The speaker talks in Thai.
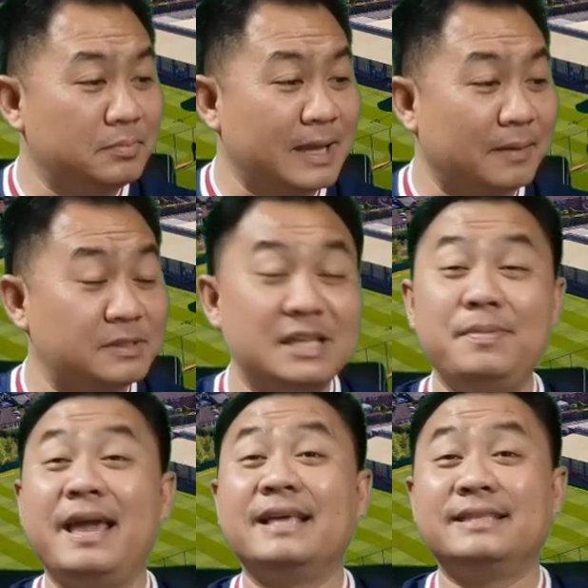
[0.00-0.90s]
จาก
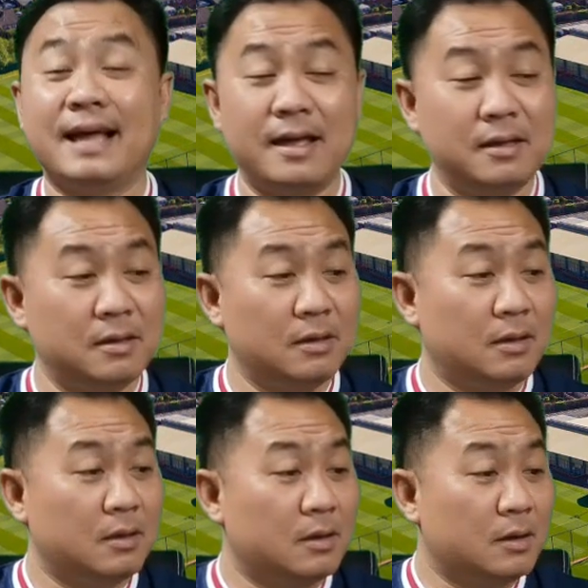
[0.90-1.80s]
CBS นะ
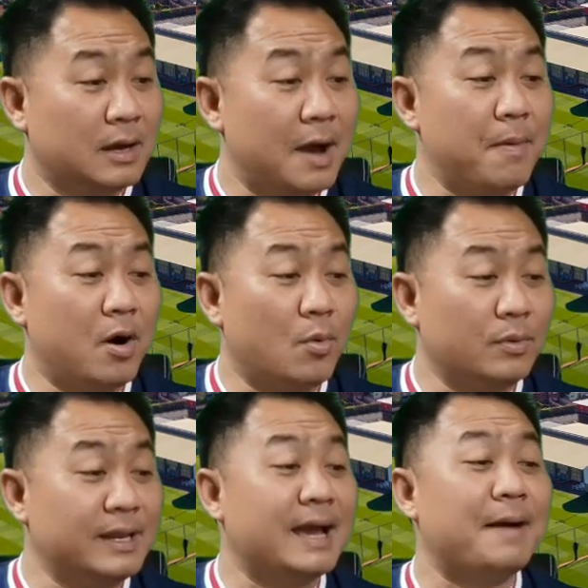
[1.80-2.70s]
เขาบอก
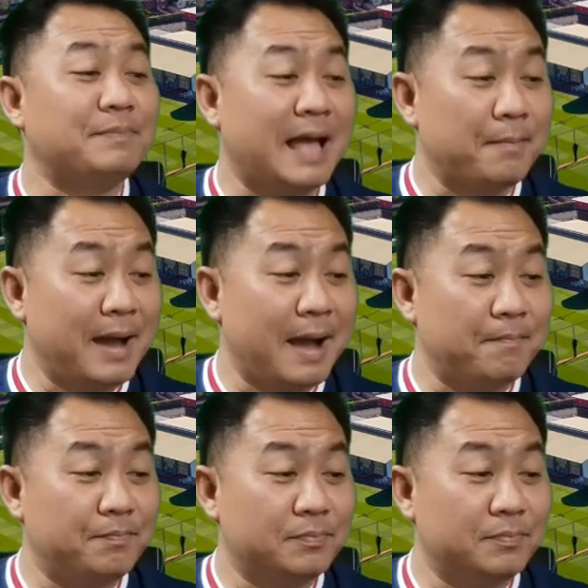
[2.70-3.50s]
เนี่ยครับตามภาพ